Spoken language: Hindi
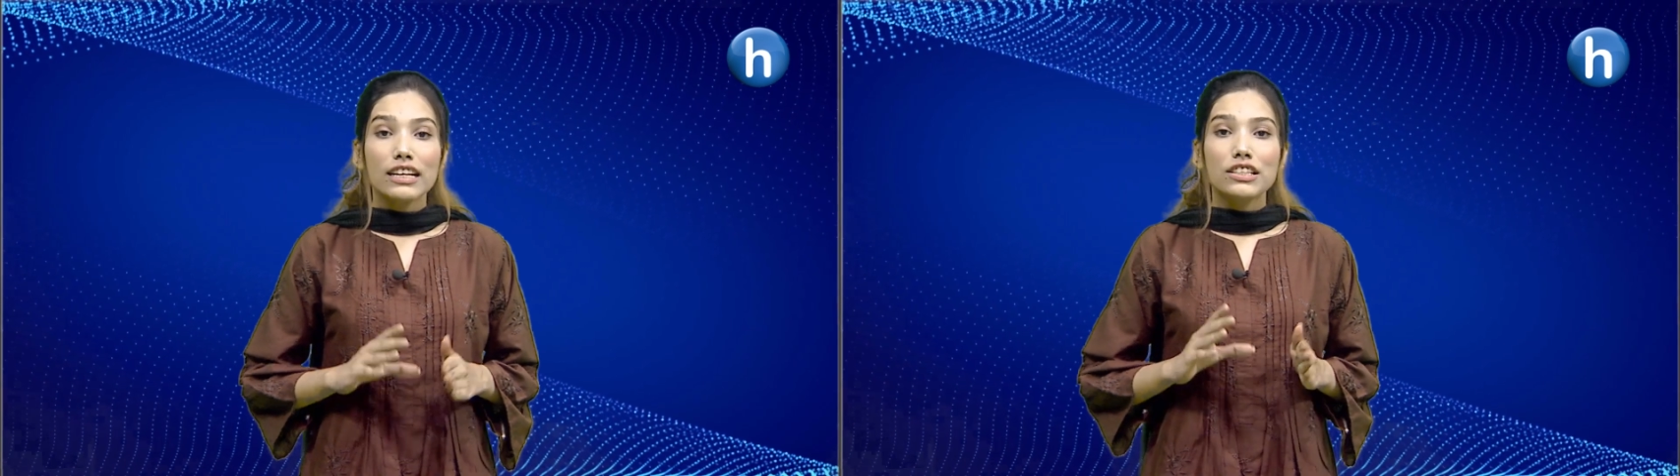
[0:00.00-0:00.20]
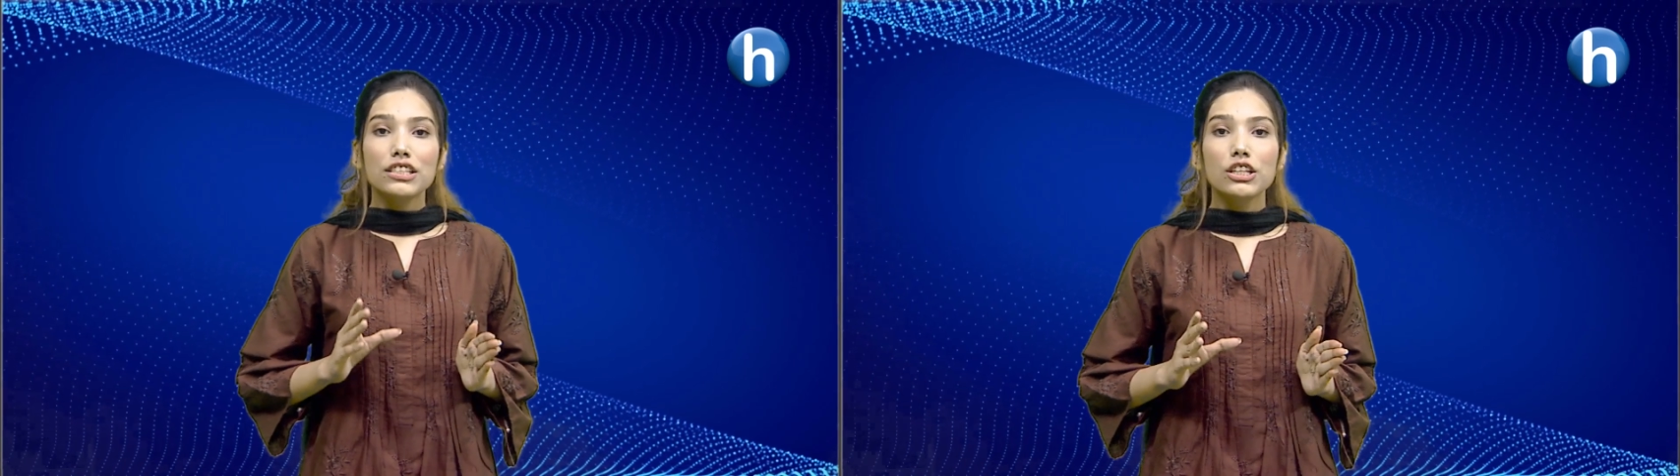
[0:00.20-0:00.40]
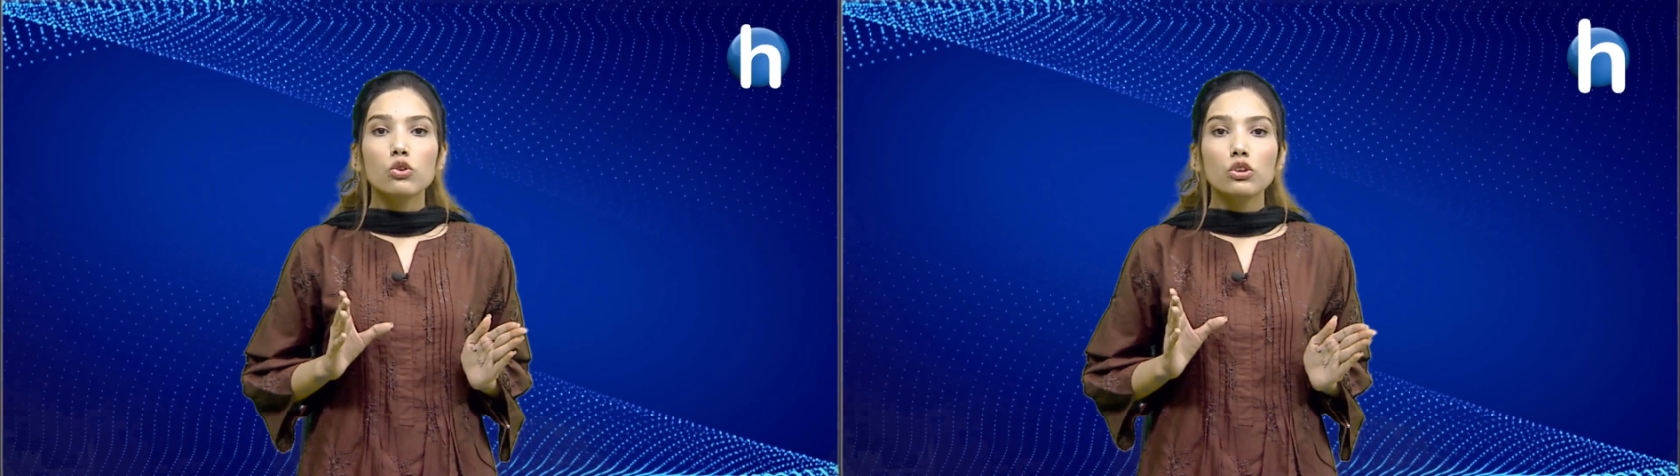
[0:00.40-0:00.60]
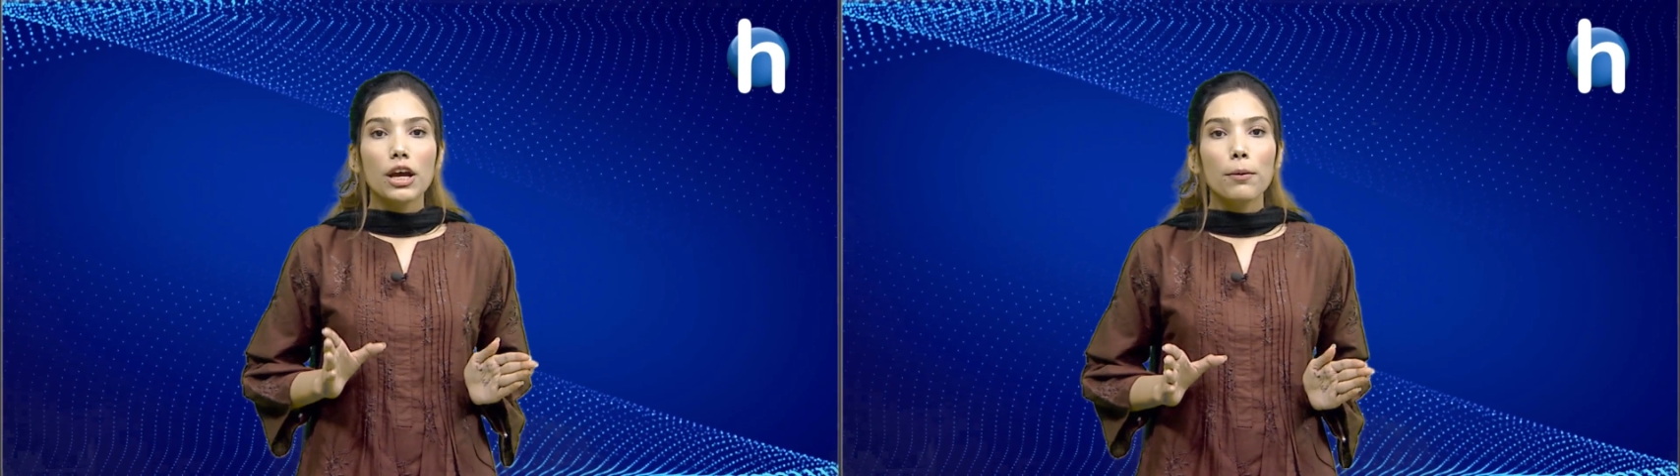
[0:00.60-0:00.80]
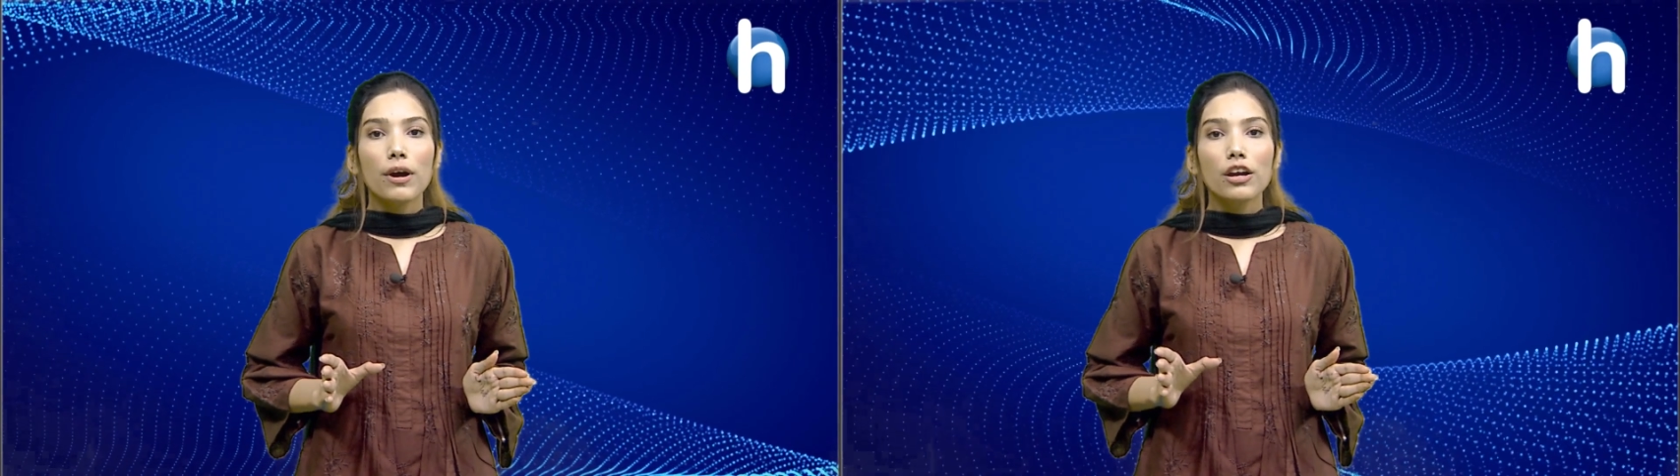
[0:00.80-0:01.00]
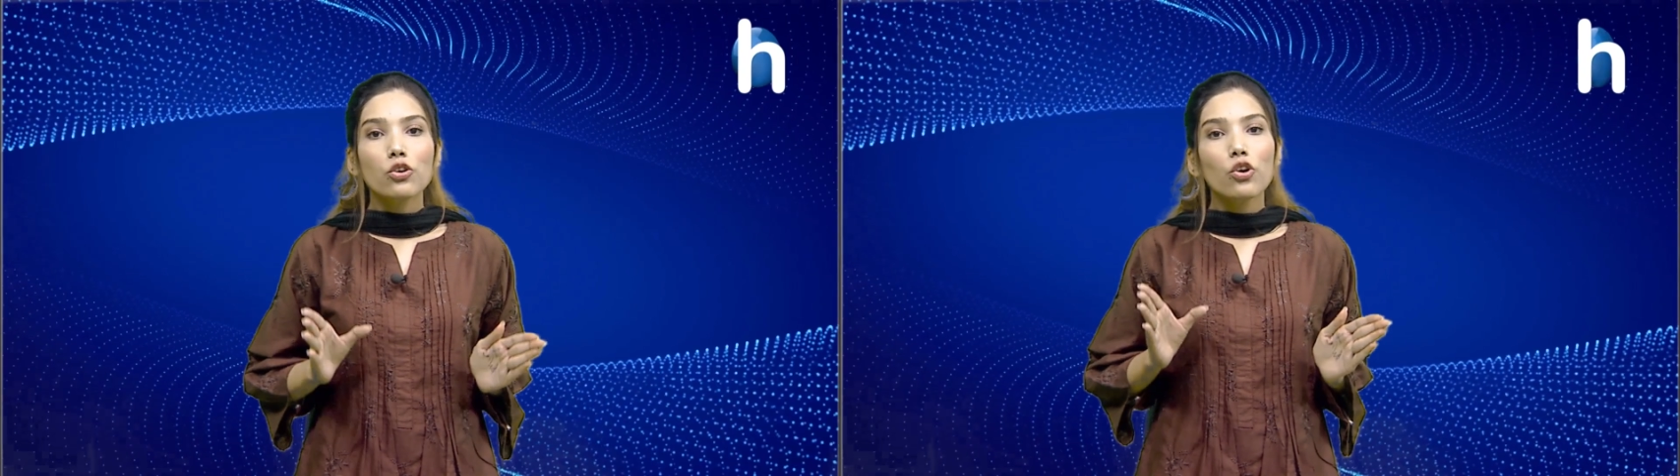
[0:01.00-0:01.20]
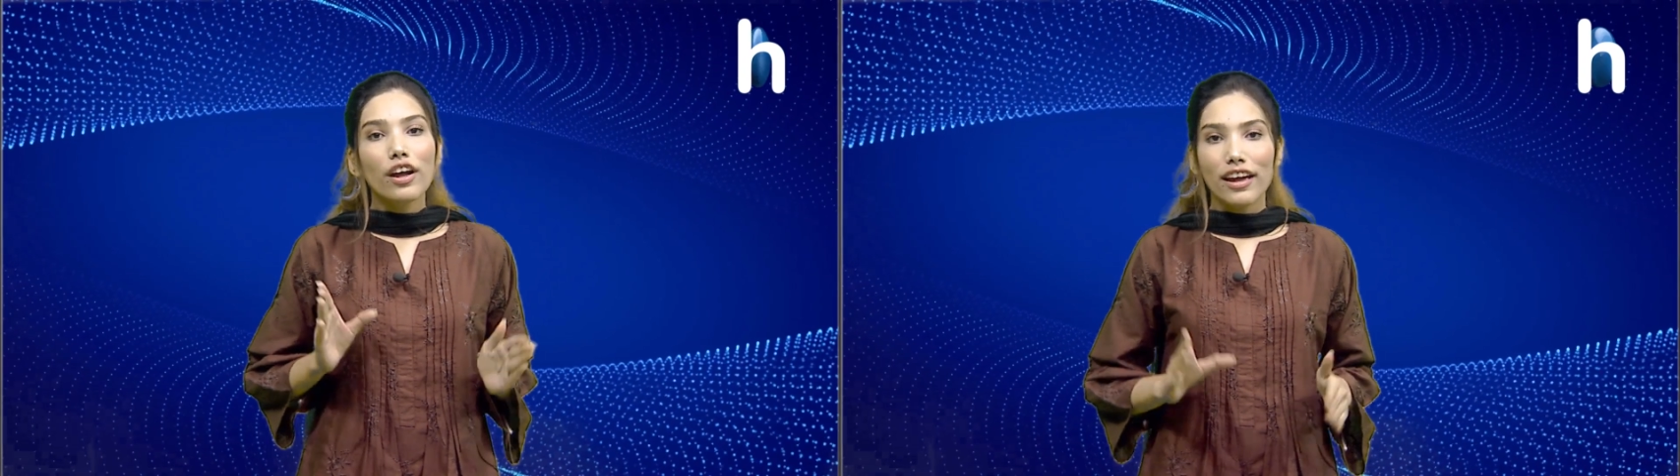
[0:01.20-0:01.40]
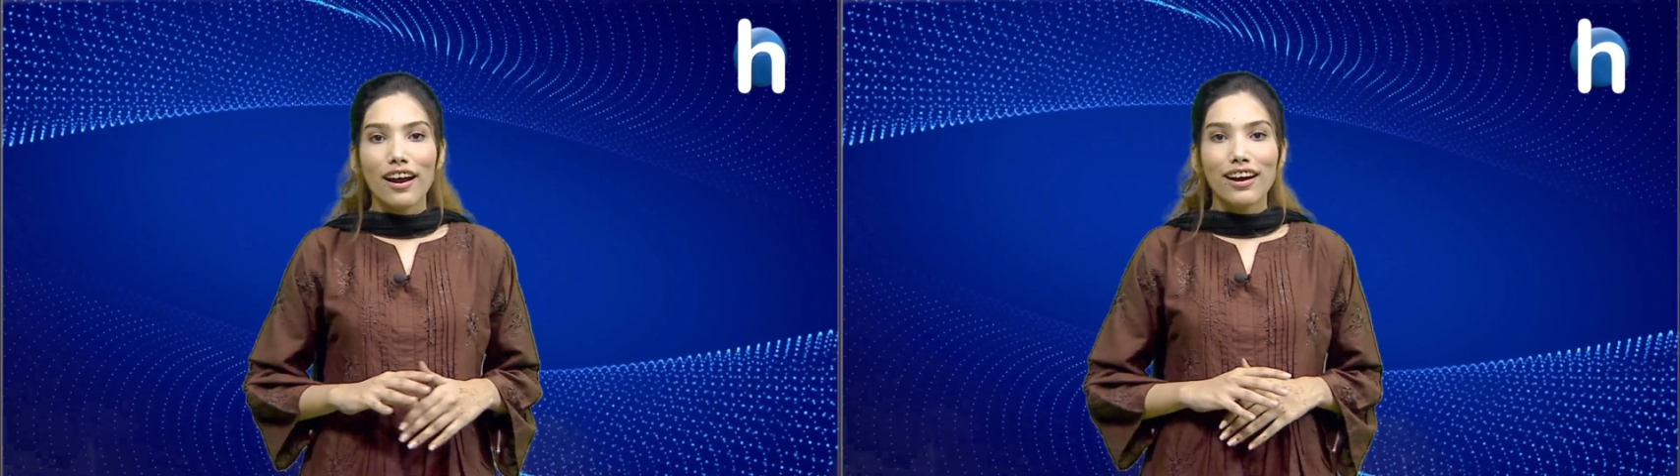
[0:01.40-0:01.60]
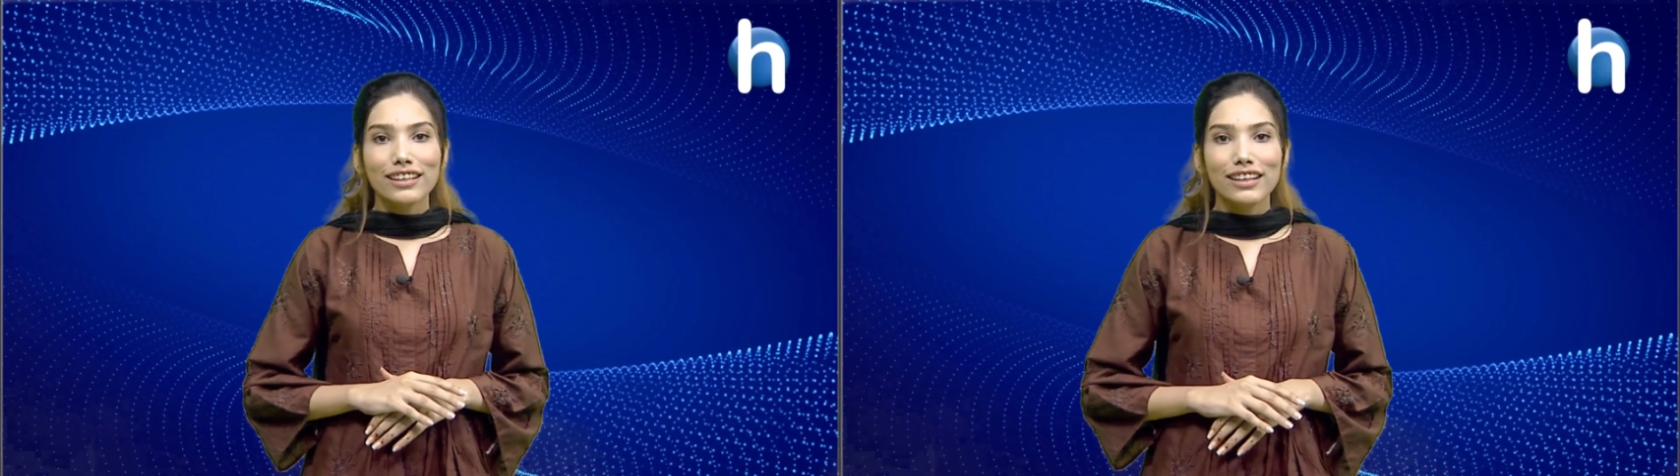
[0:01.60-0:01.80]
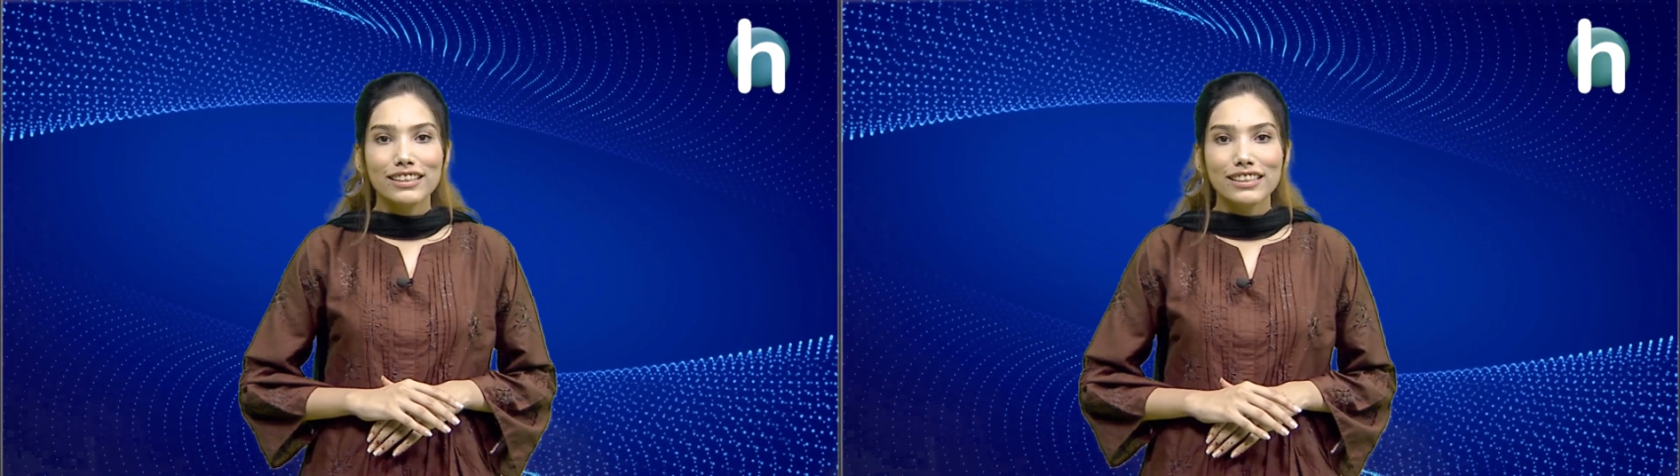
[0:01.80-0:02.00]
जिसने दुनिया भर को हैरान
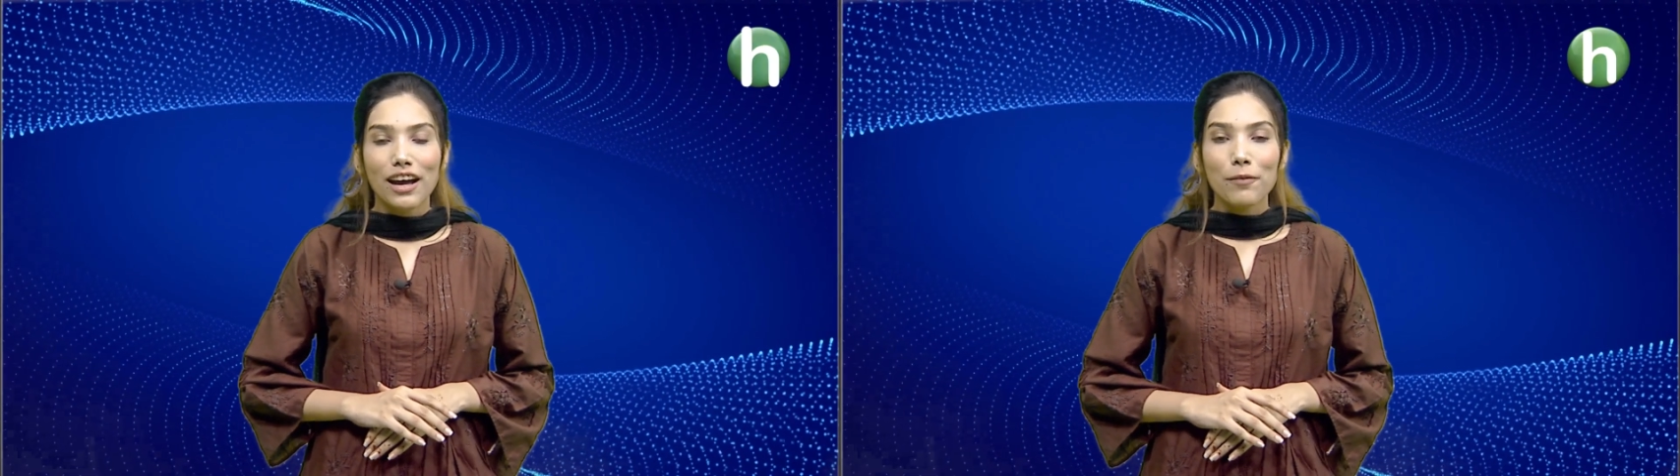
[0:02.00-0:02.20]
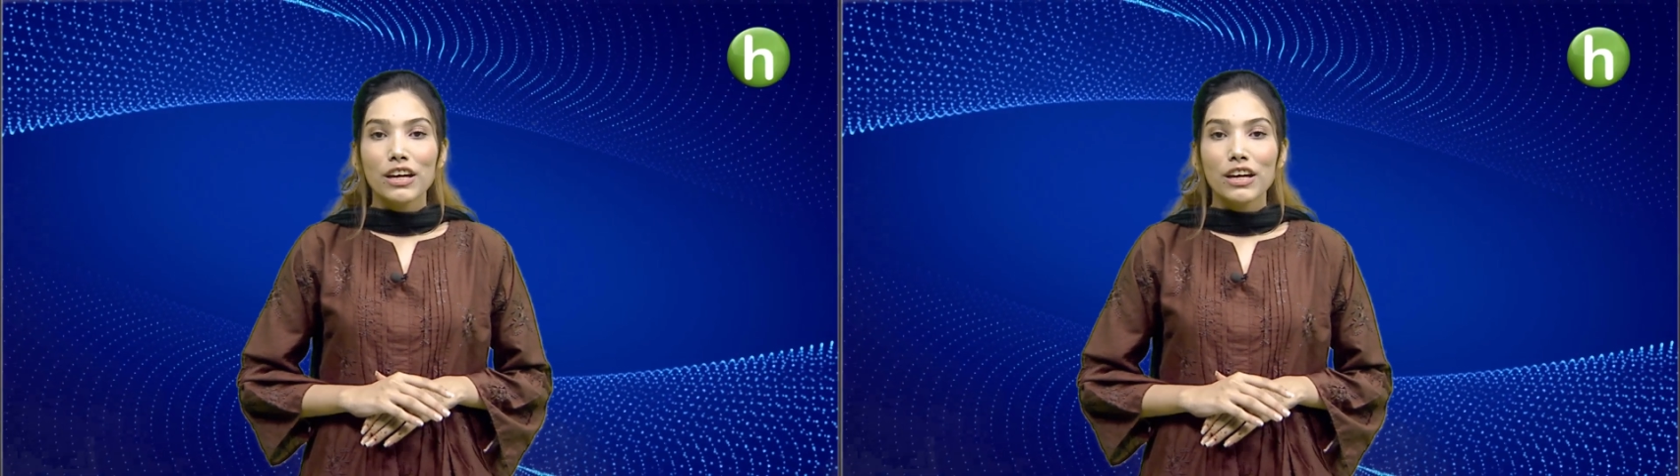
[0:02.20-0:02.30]
कर दिया